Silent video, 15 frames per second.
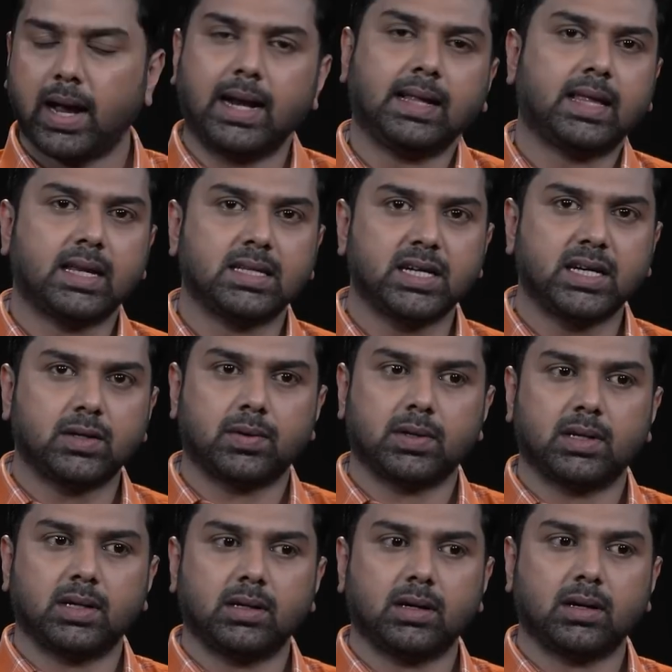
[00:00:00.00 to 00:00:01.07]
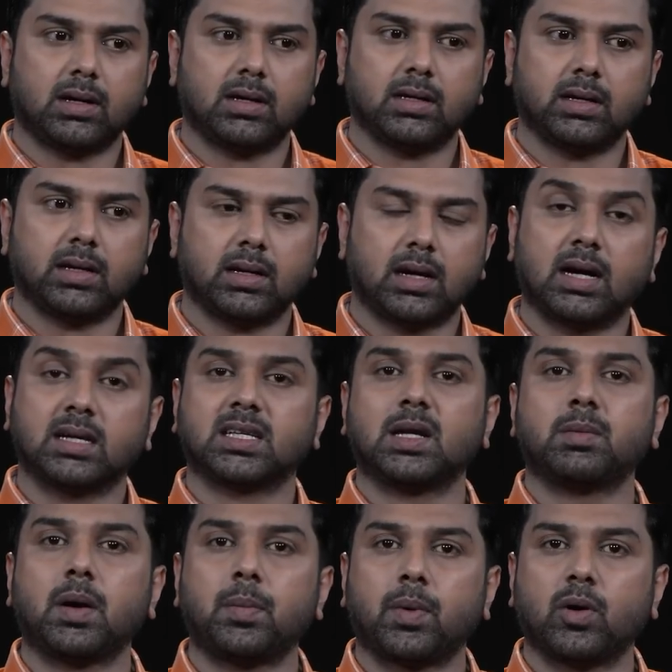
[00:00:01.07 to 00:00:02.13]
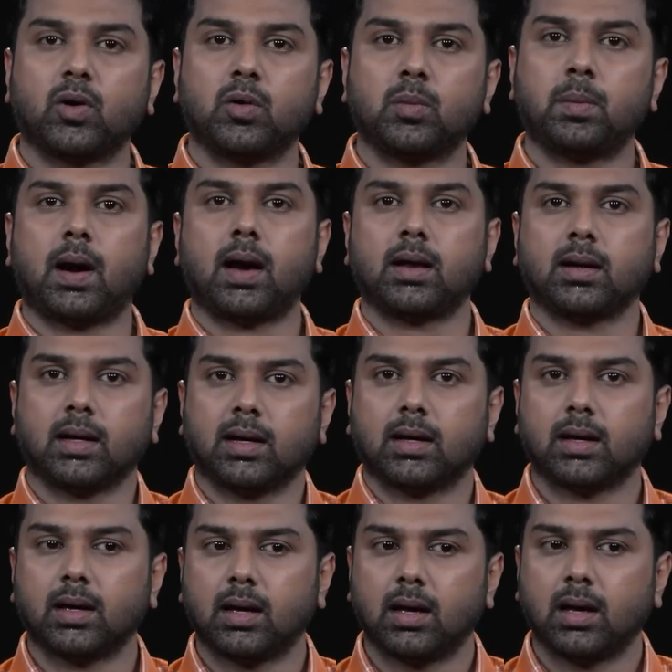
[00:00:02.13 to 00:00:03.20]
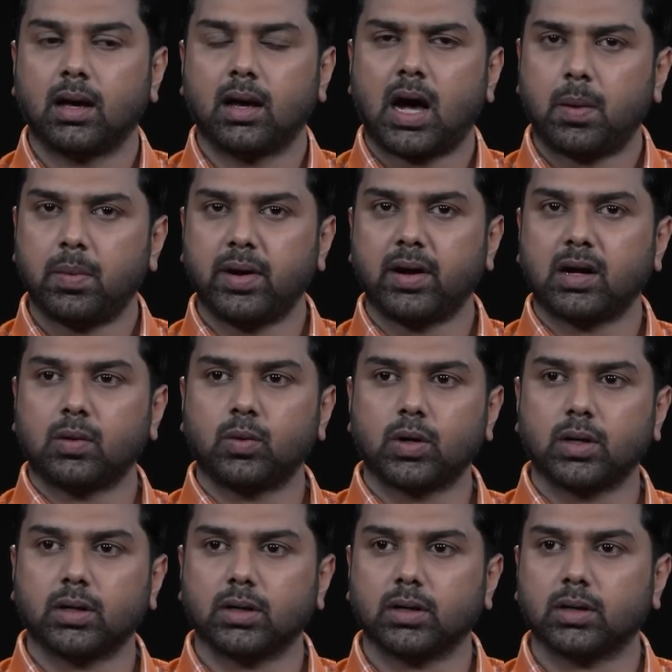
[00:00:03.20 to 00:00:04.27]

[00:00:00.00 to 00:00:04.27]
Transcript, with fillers: எனக்கு தெரிஞ்சு இது வந்து அது நாங்கள் செலிப்ரேட் பண்ணோம் பாருங்கள் அப்படின்ற ஒரு